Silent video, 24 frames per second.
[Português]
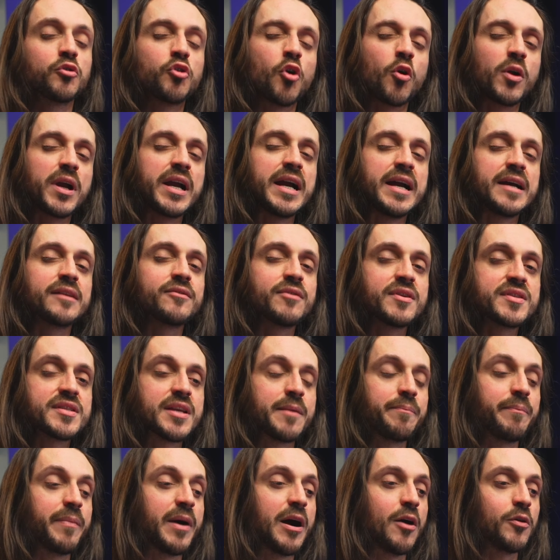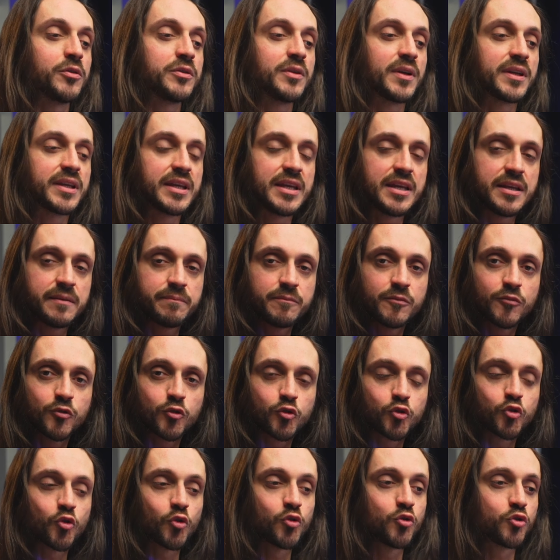tocando essa pauta aqui
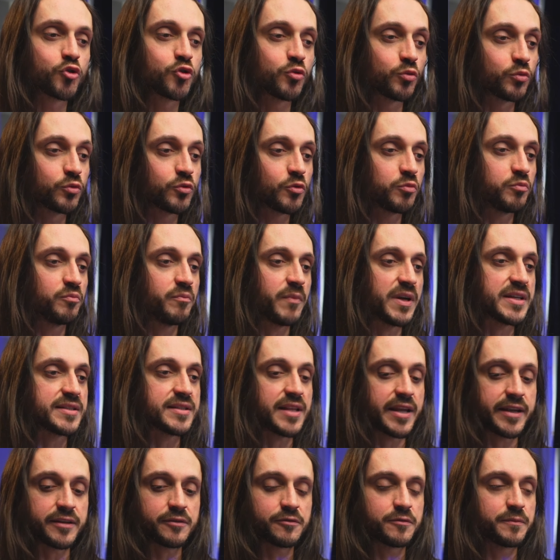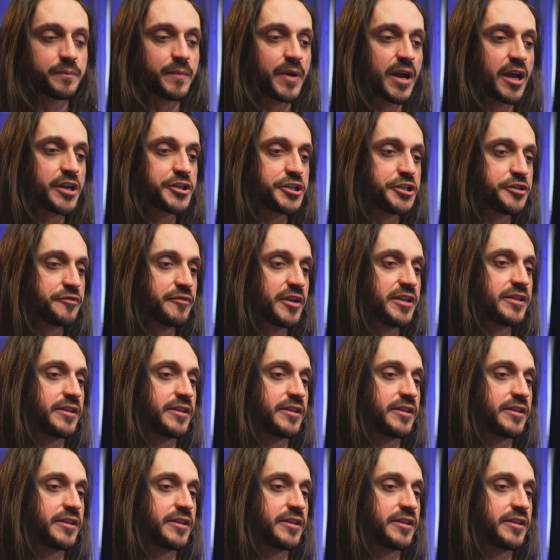tudo junto, mais lento, a gente vai